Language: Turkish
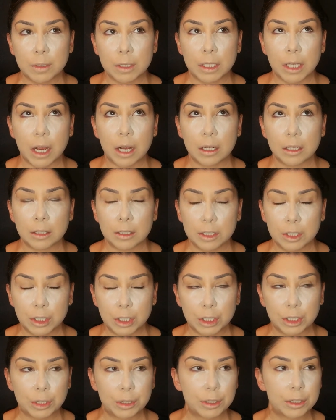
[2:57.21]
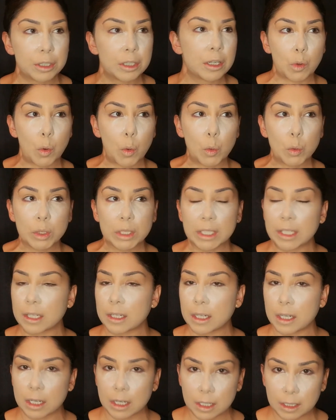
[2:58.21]
yaklaşık 10
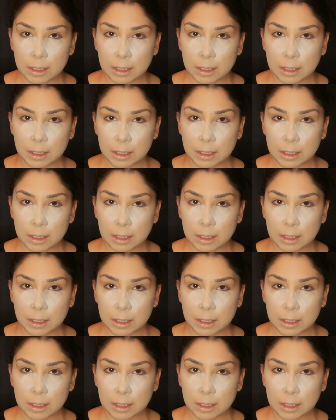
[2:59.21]
dakikaya